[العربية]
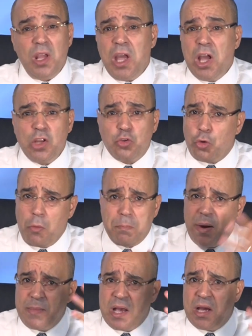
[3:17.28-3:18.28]

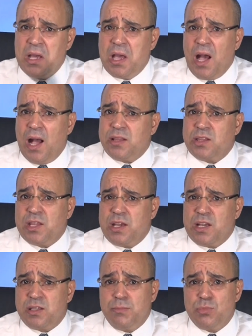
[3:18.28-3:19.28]
ربما
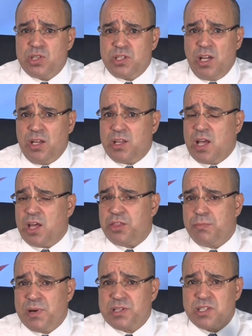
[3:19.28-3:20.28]
حتى يتم
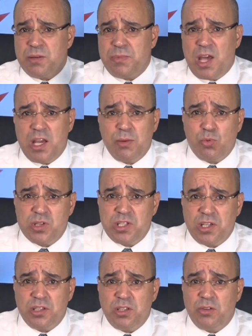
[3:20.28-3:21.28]
استحداث منصب نائب
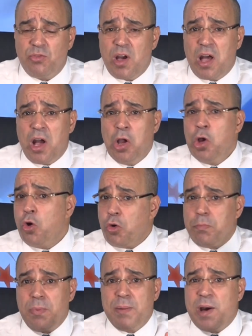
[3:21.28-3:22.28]
وزير الدفاع
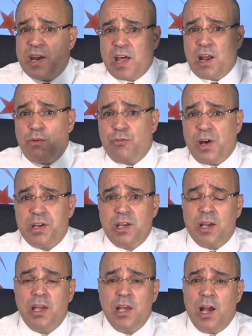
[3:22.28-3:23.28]
ربما نرى
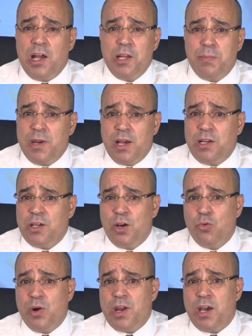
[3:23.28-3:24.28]
الفريق علي بن علي
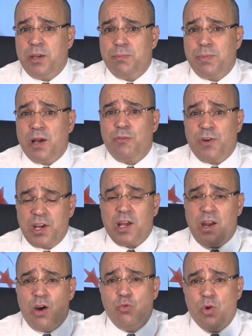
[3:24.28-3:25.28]
هو نائب
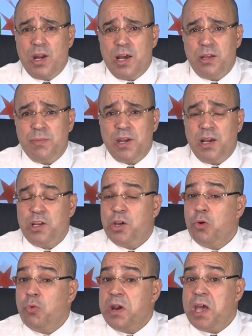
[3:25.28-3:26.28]
الفريق الأول علي بن
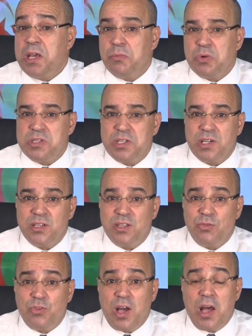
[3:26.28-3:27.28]
علي هو نائب وزير
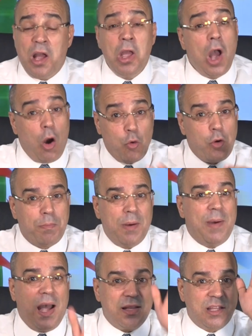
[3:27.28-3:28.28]
الدفاع أو
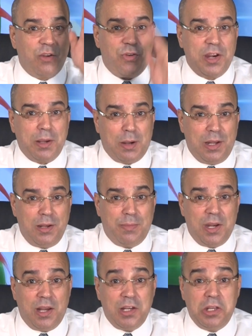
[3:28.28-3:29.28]
ربما حتى الفريق علي
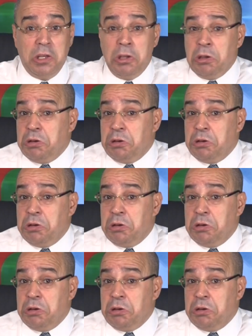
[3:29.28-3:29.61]
بن علي